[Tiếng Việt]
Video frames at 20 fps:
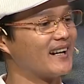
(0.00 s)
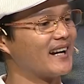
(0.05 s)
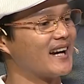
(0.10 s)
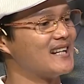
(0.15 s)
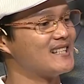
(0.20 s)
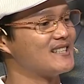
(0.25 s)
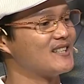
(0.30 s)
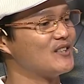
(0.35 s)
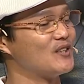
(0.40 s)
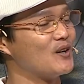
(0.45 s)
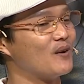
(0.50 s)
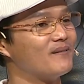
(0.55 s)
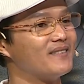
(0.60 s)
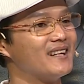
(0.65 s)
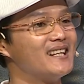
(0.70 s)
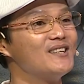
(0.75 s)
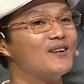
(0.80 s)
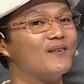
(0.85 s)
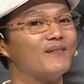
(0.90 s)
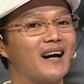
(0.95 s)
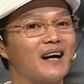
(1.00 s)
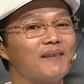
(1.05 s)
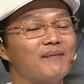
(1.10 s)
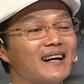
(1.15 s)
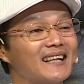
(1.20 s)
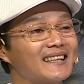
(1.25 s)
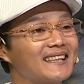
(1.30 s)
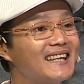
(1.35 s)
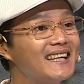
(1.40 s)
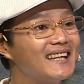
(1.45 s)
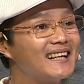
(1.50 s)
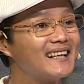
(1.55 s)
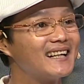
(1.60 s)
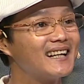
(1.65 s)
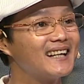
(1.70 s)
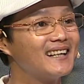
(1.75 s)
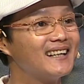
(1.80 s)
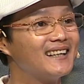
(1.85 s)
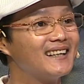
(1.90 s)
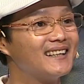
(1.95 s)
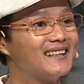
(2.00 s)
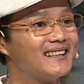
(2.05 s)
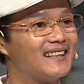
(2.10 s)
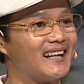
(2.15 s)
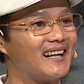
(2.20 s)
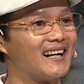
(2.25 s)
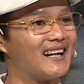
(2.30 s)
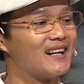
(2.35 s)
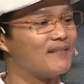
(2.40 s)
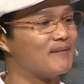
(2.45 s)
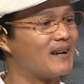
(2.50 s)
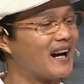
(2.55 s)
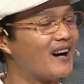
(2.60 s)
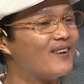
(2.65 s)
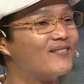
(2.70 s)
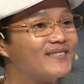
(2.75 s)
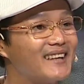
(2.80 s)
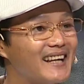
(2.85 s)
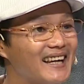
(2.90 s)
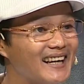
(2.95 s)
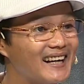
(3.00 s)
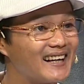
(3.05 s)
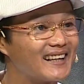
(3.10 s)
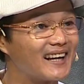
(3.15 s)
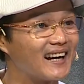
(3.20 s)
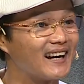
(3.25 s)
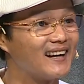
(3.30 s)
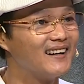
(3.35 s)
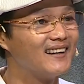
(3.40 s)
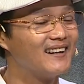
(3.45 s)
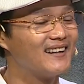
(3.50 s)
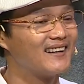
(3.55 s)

vẫn hay dạ. sử dụng để dùng ở bàn thiên á dạ. dạ bàn ông địa nè